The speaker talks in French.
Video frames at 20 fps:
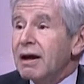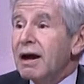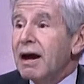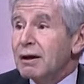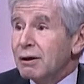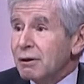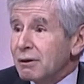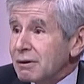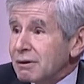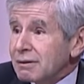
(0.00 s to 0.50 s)

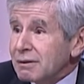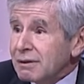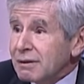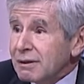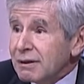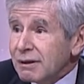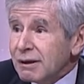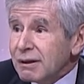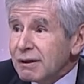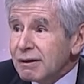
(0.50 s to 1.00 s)
Alors,
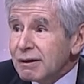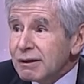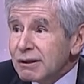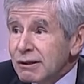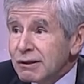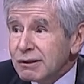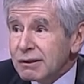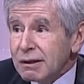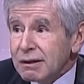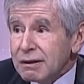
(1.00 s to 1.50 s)

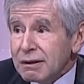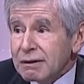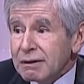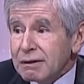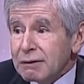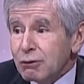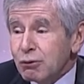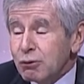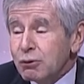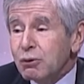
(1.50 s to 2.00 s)

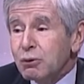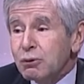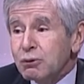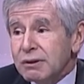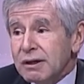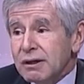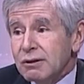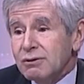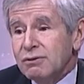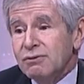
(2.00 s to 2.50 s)
le
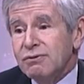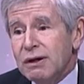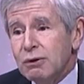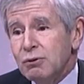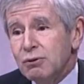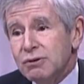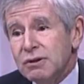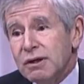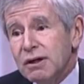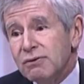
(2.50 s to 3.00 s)
contexte va
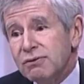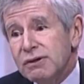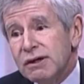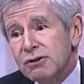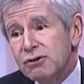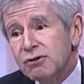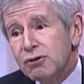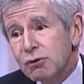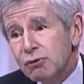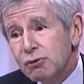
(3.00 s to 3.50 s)
le
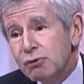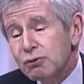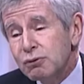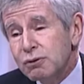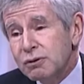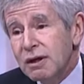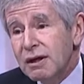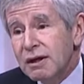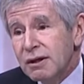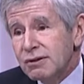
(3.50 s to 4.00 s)
servir sans
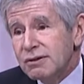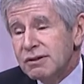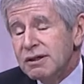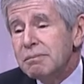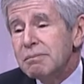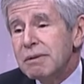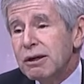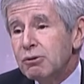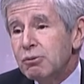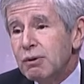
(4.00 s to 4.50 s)
doute. Si
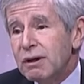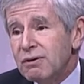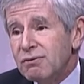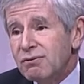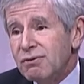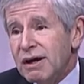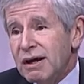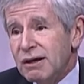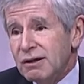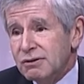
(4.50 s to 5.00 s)
Manuel
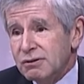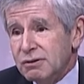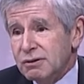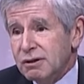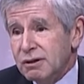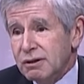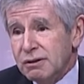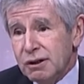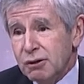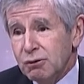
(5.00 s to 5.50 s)
Valls,
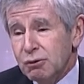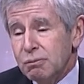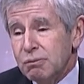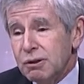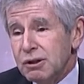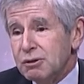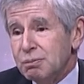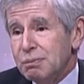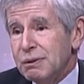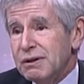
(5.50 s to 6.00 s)
qui est un homme
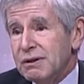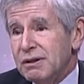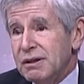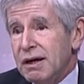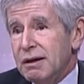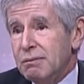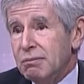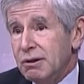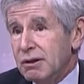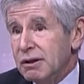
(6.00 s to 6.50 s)

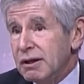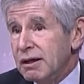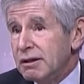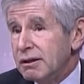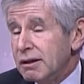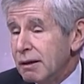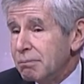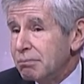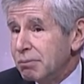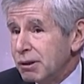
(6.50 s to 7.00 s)
respectable,
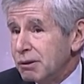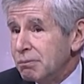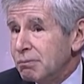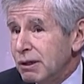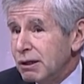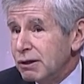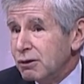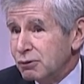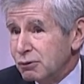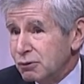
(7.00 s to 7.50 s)
gagne la
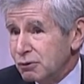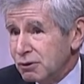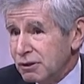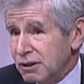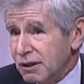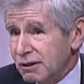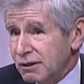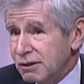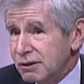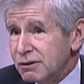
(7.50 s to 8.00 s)
primaire
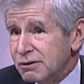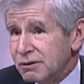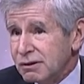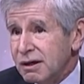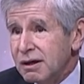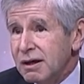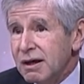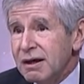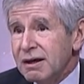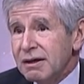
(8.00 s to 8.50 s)

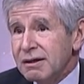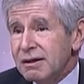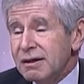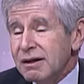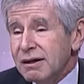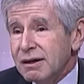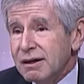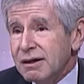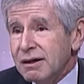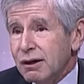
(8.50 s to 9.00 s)
socialiste, il
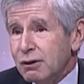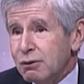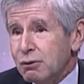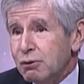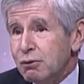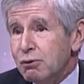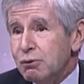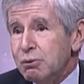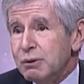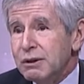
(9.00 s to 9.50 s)
est clair que
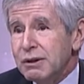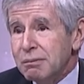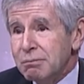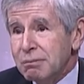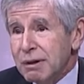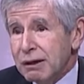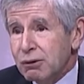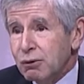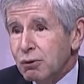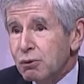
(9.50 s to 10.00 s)
lui et
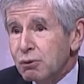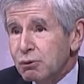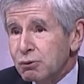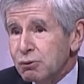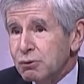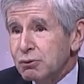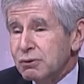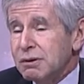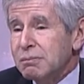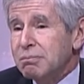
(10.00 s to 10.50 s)
Macron
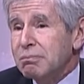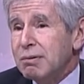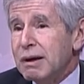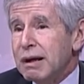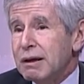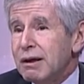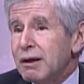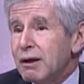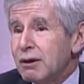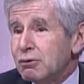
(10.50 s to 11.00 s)

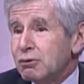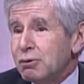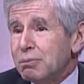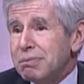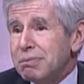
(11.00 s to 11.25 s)
se,